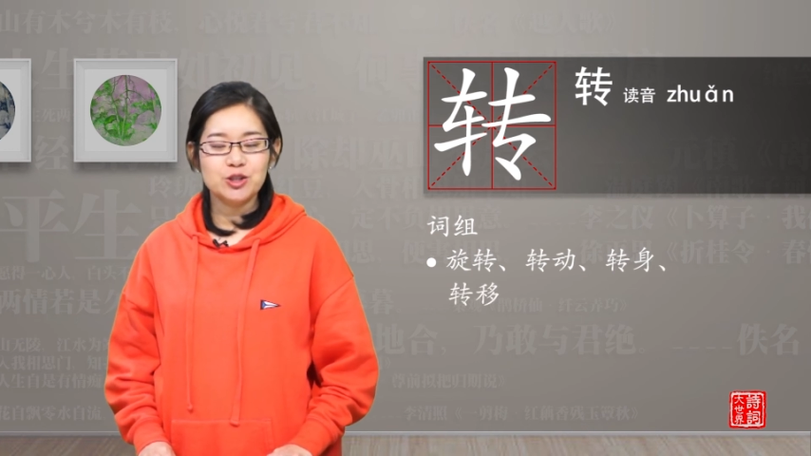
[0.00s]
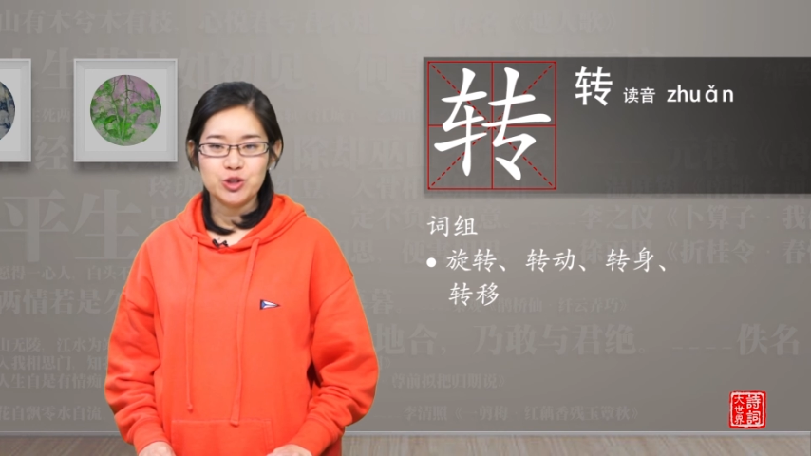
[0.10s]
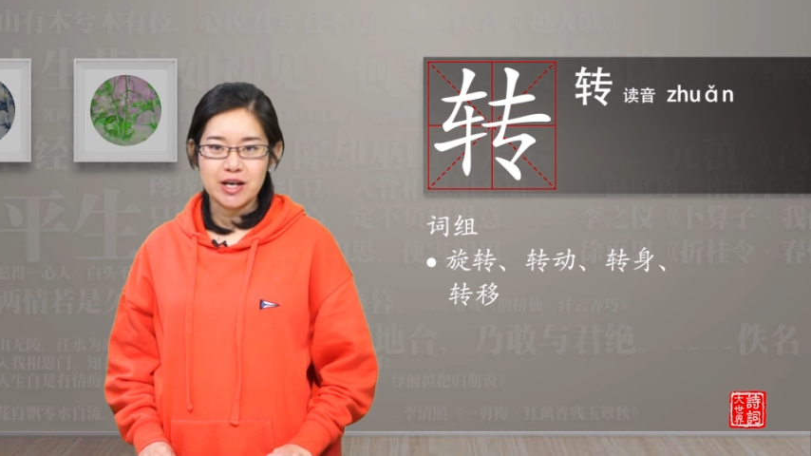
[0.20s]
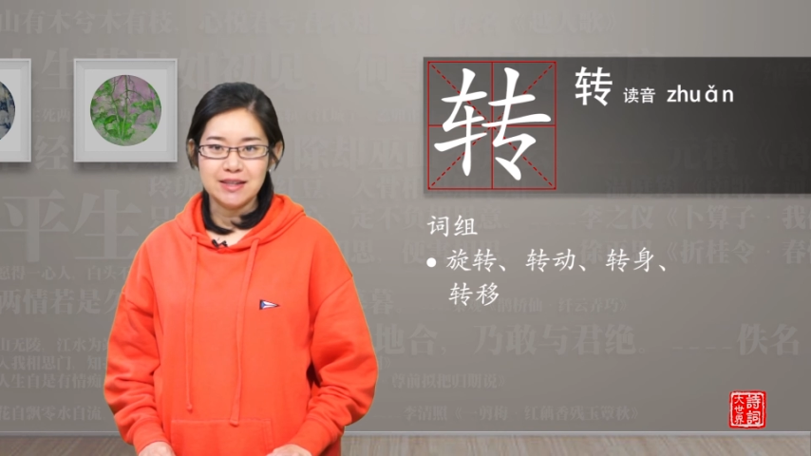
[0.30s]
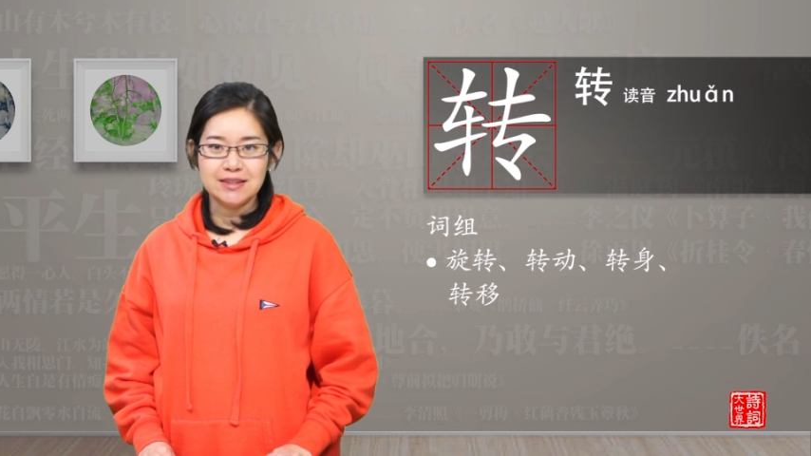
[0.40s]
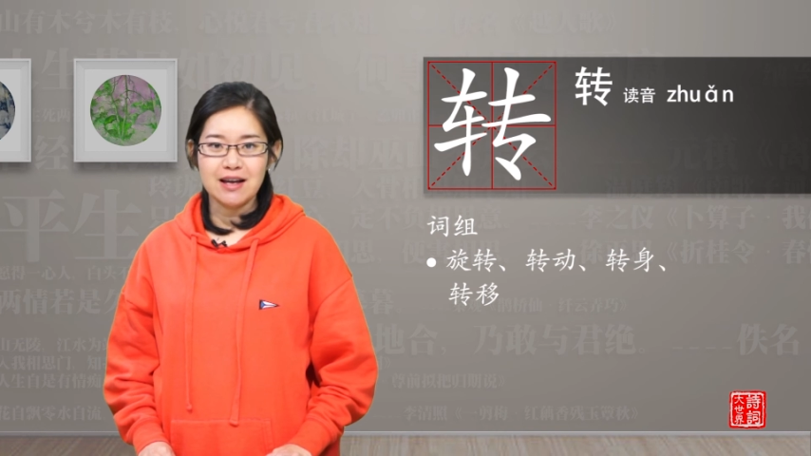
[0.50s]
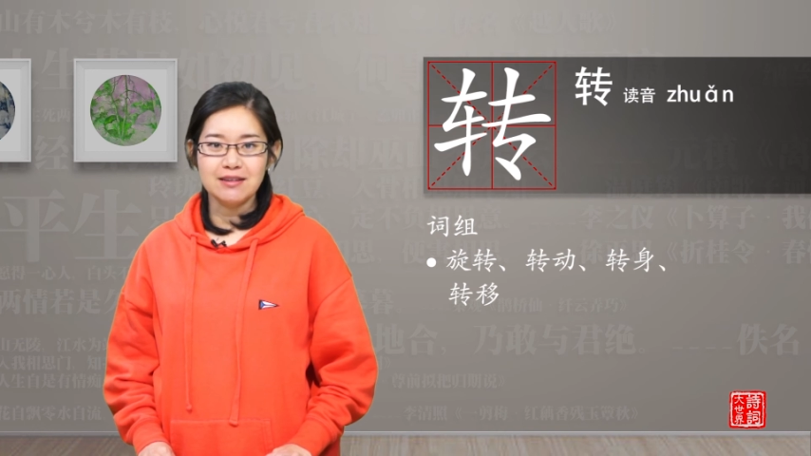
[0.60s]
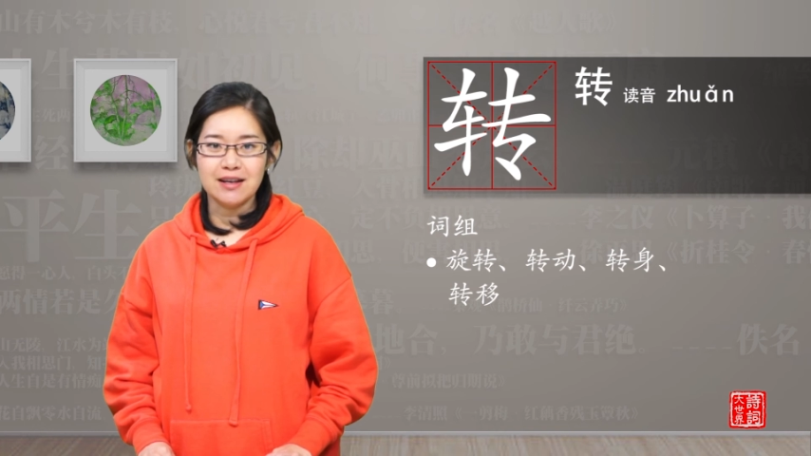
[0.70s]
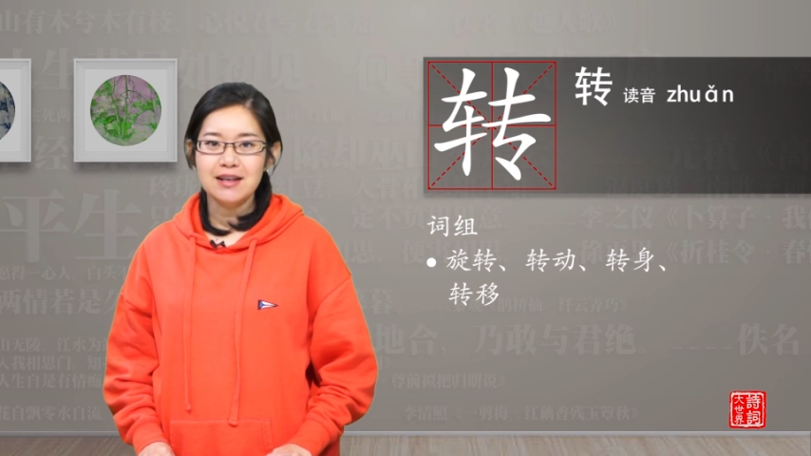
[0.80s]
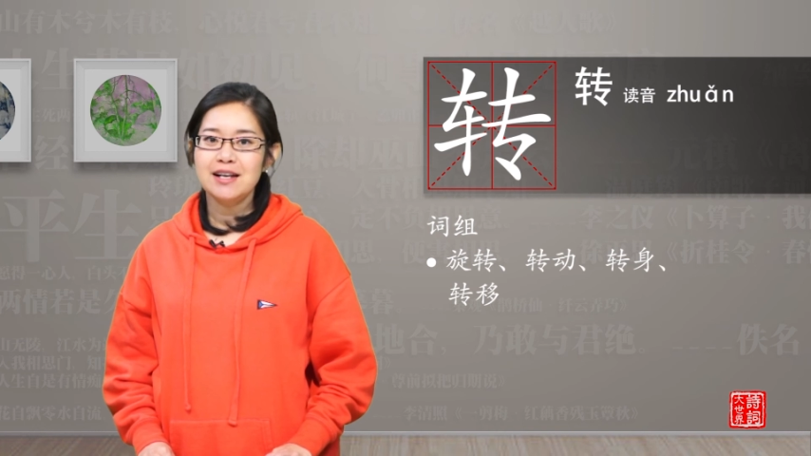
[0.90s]
转移到
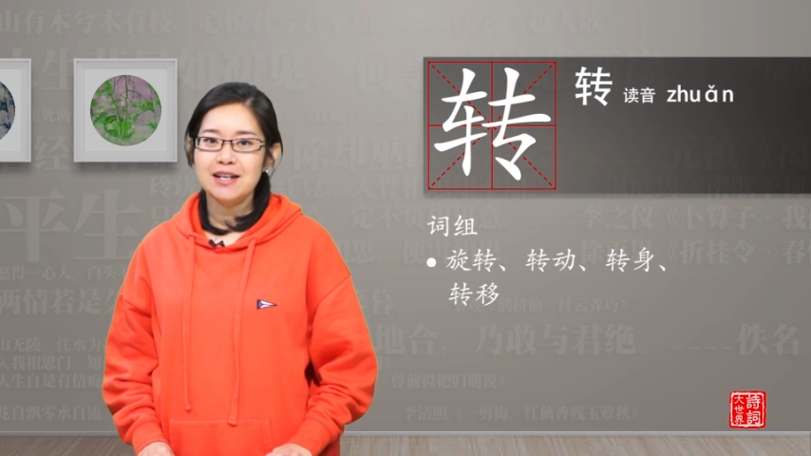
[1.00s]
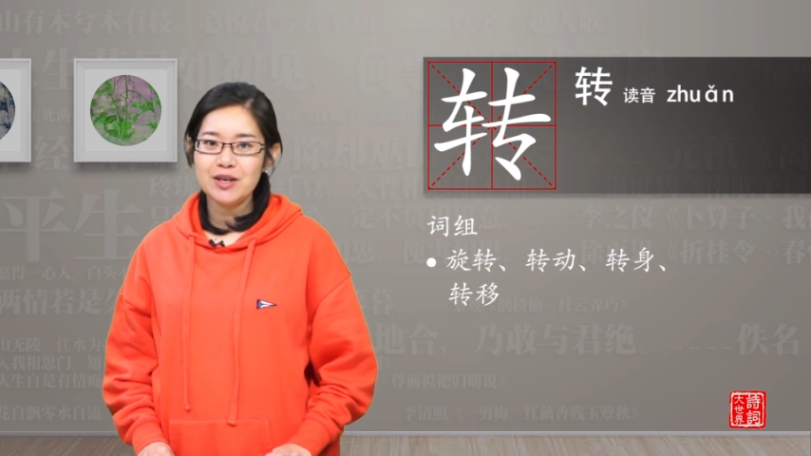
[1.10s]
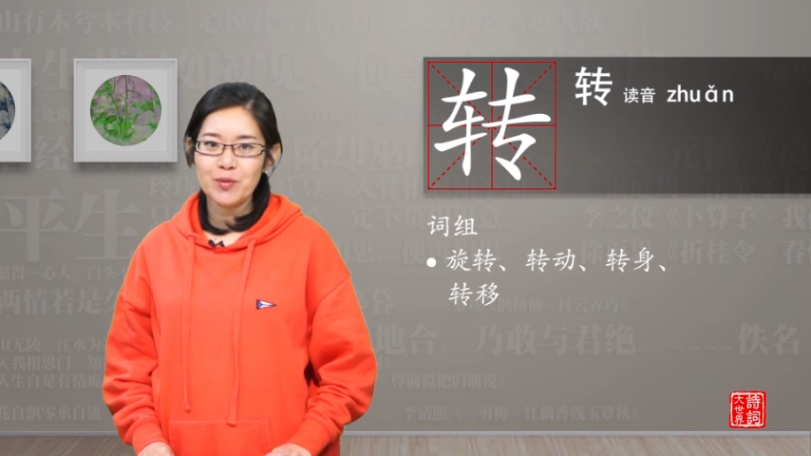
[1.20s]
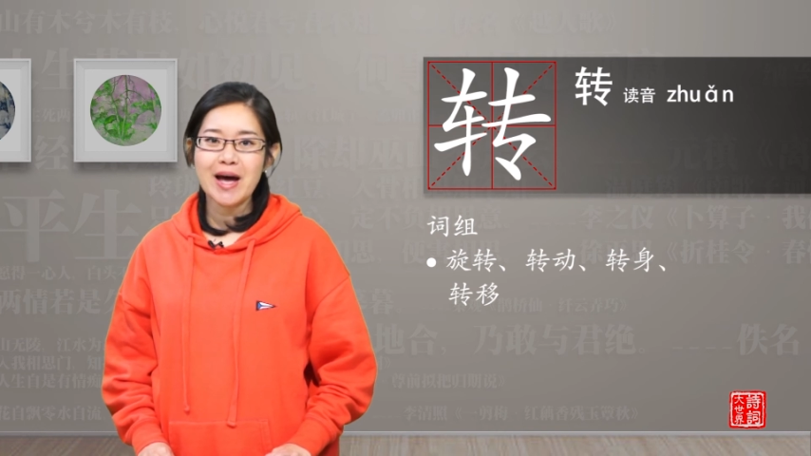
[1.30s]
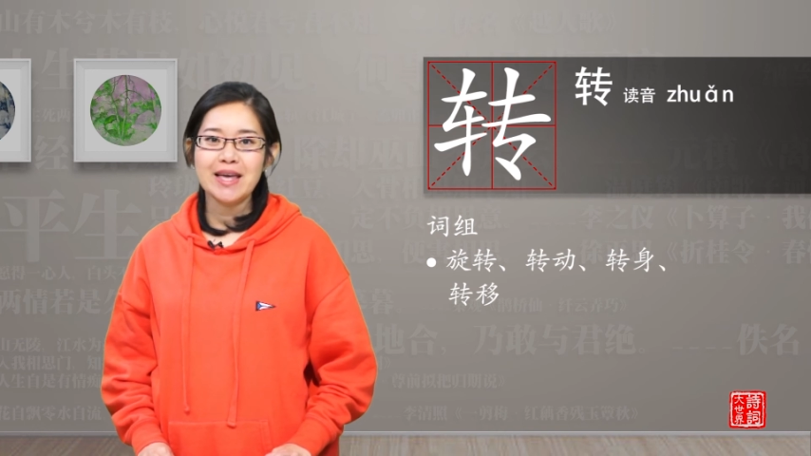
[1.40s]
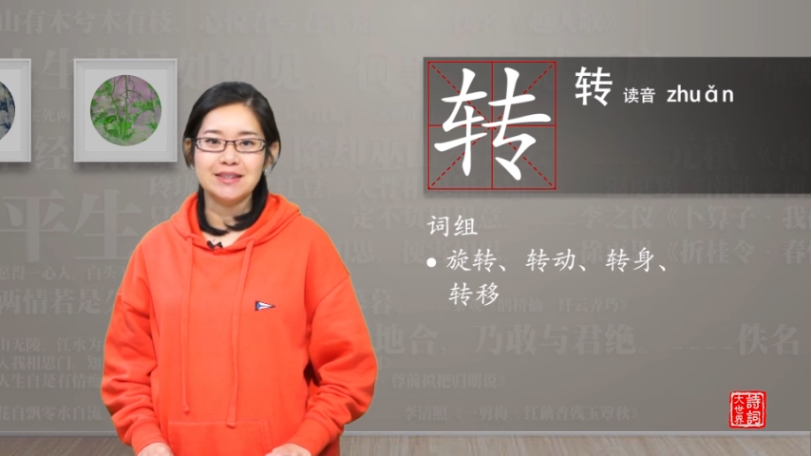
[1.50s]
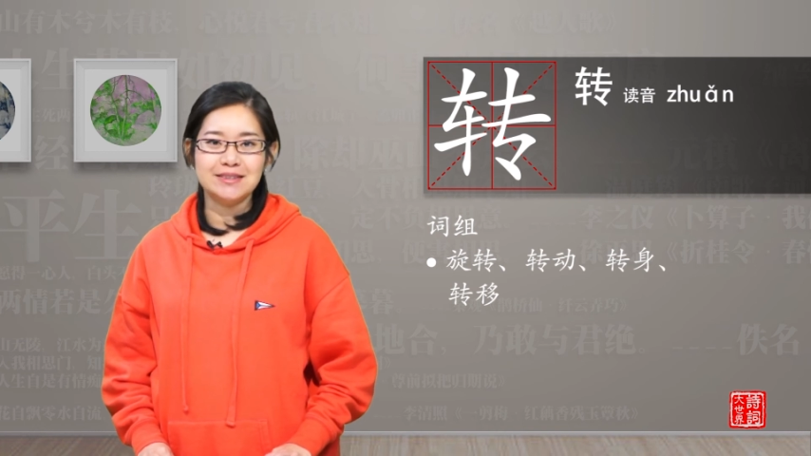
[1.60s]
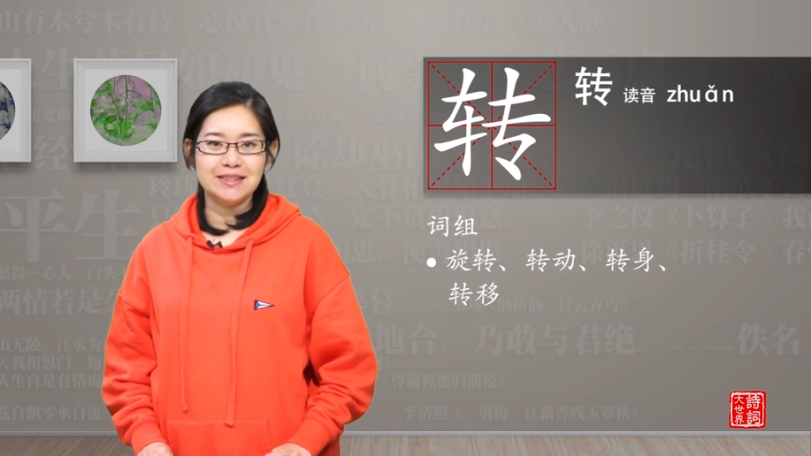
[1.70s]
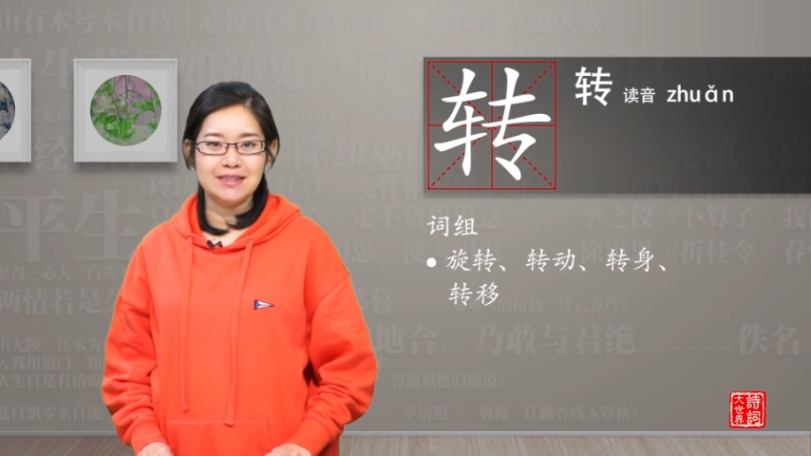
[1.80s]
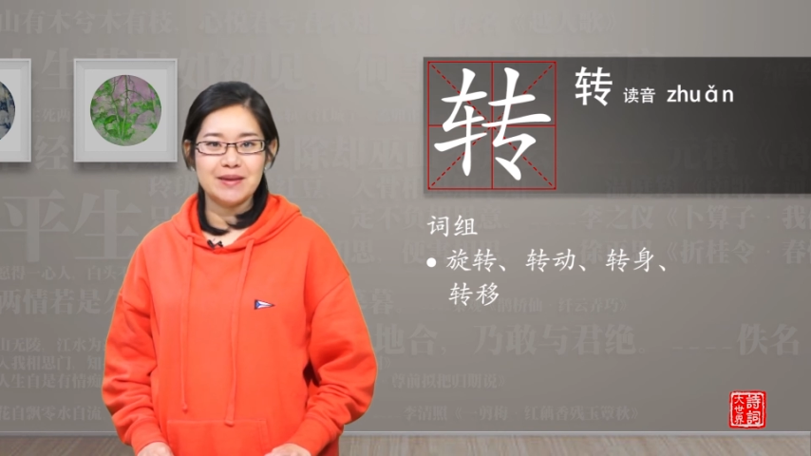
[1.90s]
了另外一个
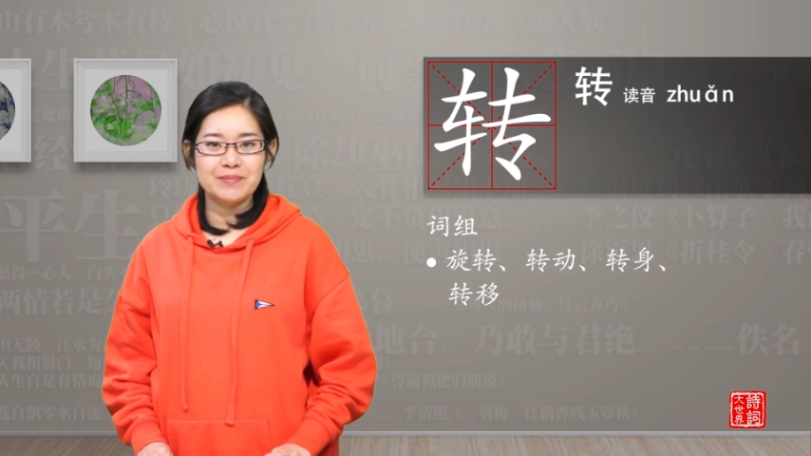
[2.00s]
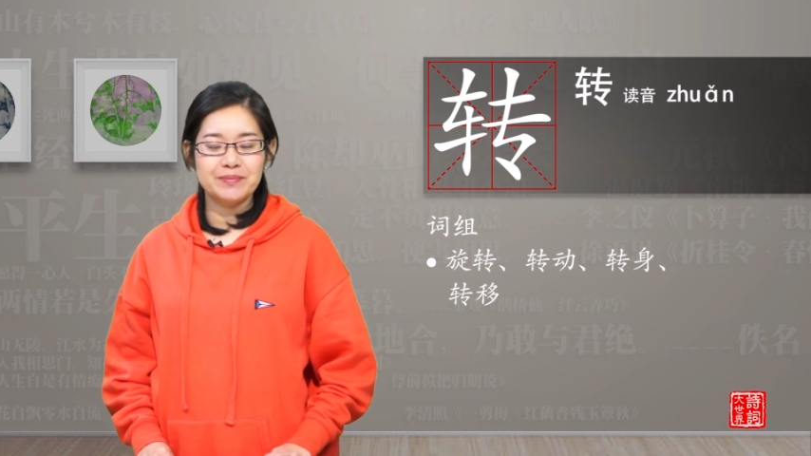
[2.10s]
地点。